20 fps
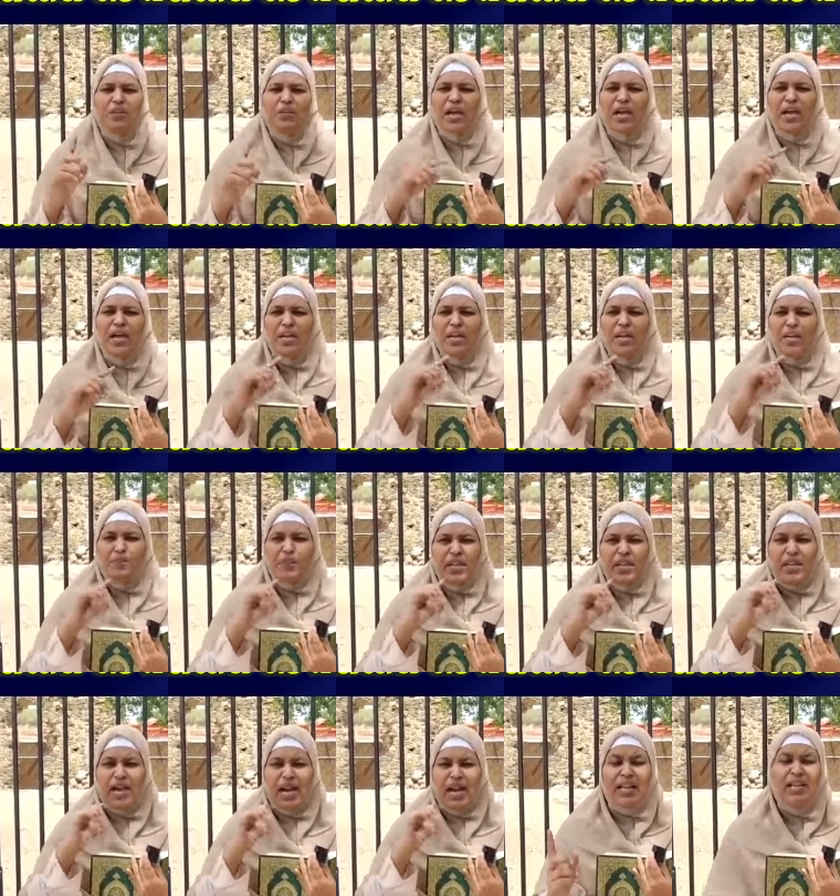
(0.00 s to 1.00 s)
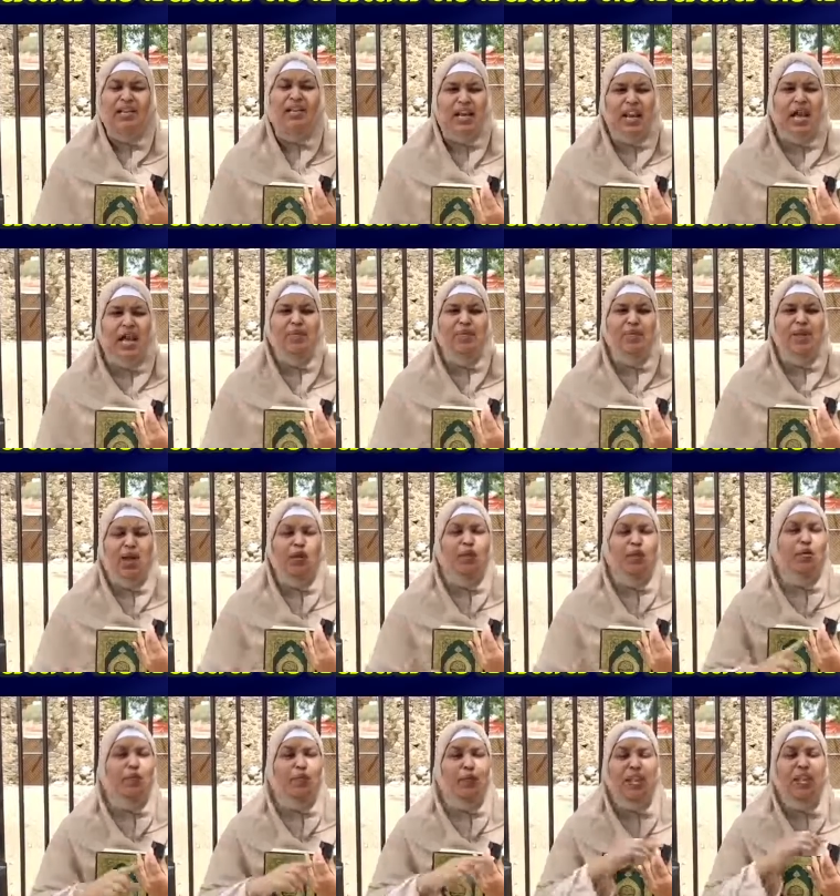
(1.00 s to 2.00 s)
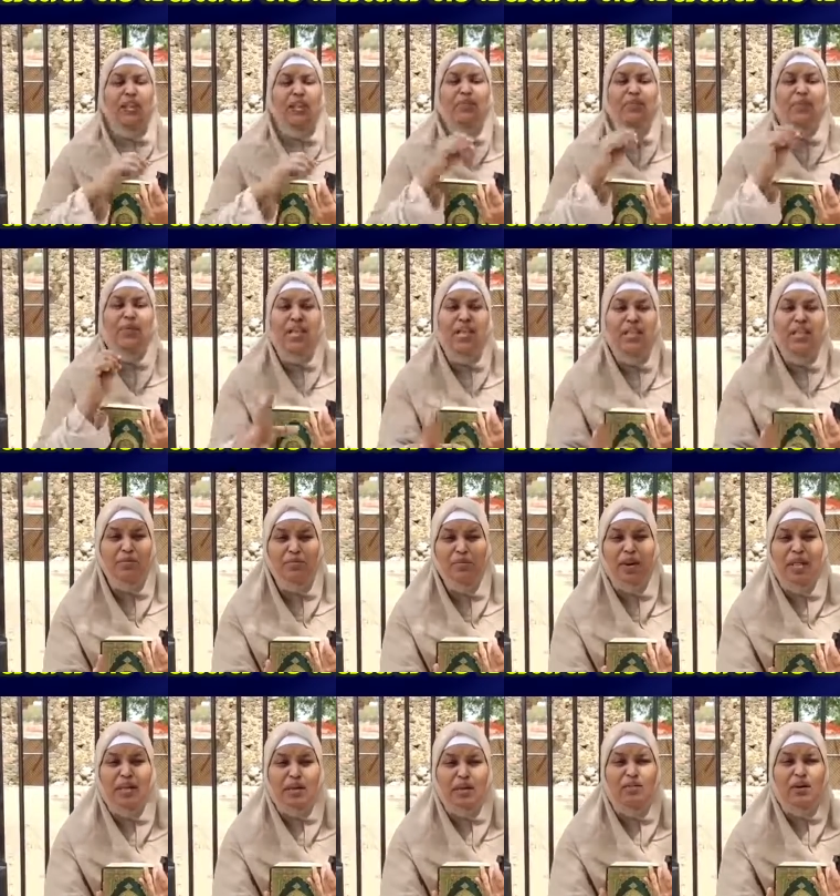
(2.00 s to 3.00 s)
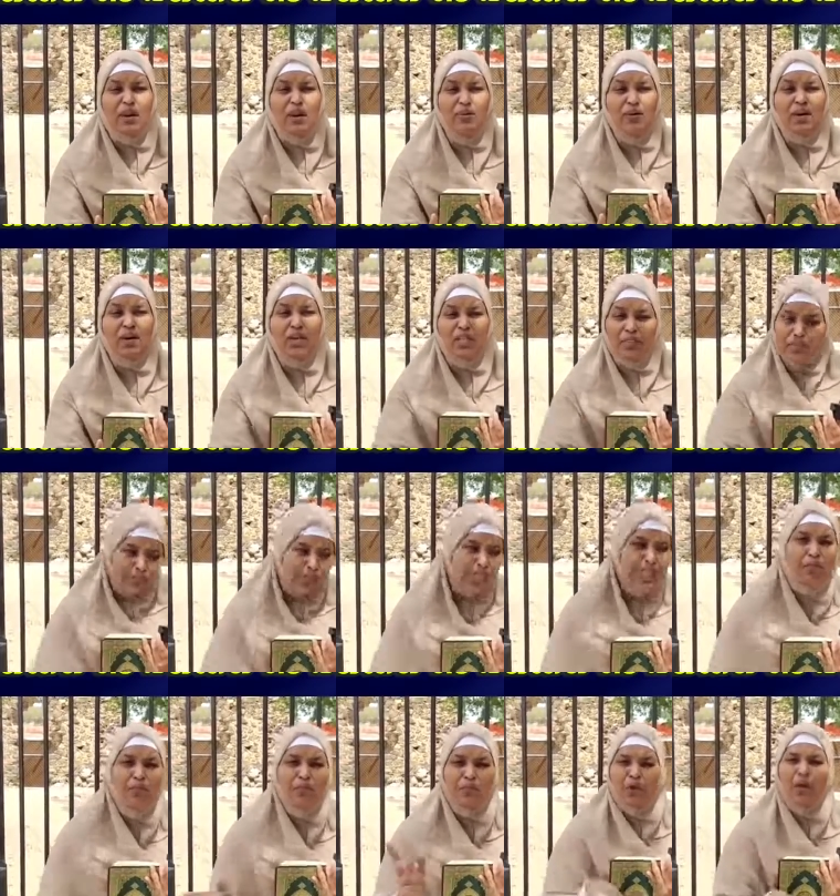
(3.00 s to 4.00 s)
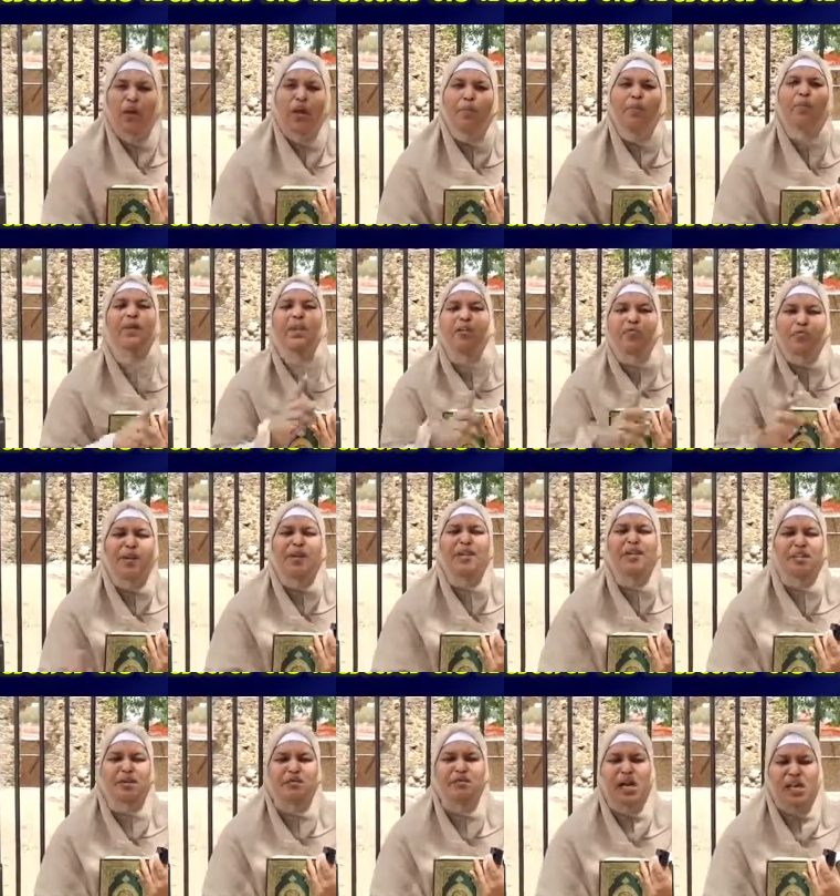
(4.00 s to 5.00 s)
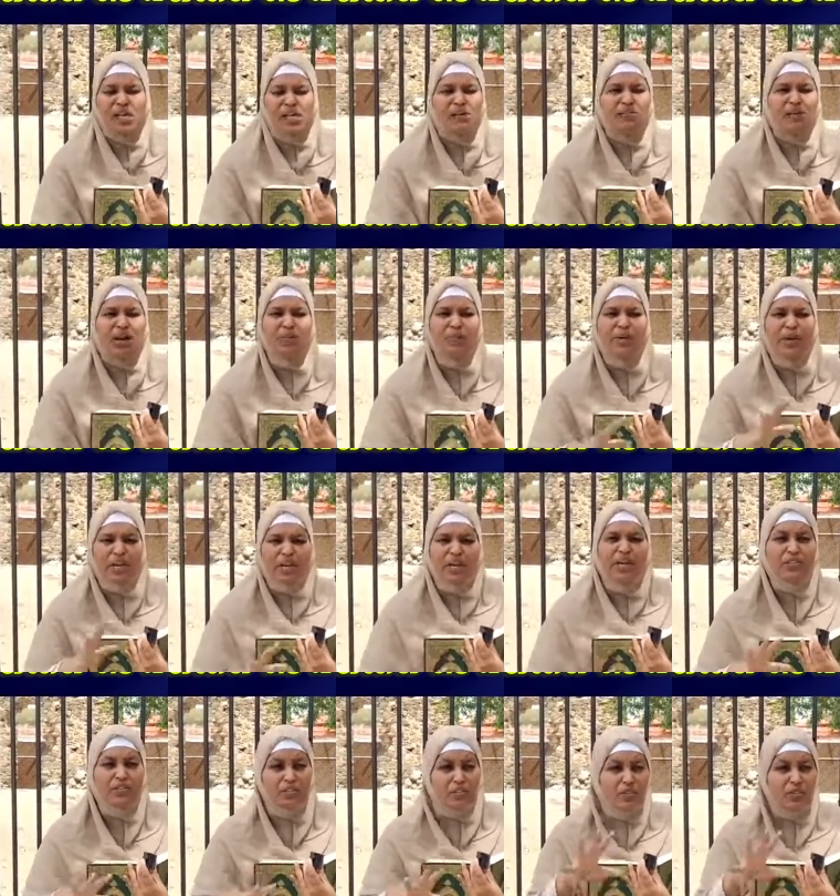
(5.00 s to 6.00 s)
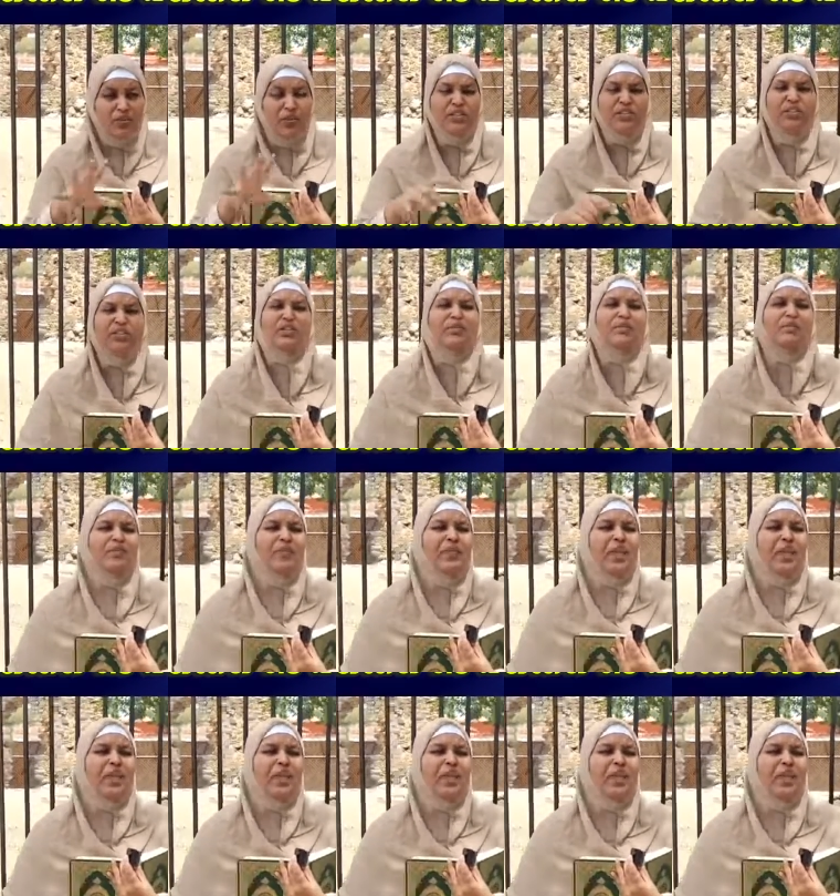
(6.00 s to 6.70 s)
அப்ப இப்படி நடக்கல அப்படின்னா ஒரு பெரிய விபரீதம் நடக்க வாய்ப்பு இருக்கு அதை மீறி போனா பெரிய விபரீதம் நடக்க வாய்ப்பு இருக்குன்ற சுச்சுவேஷன்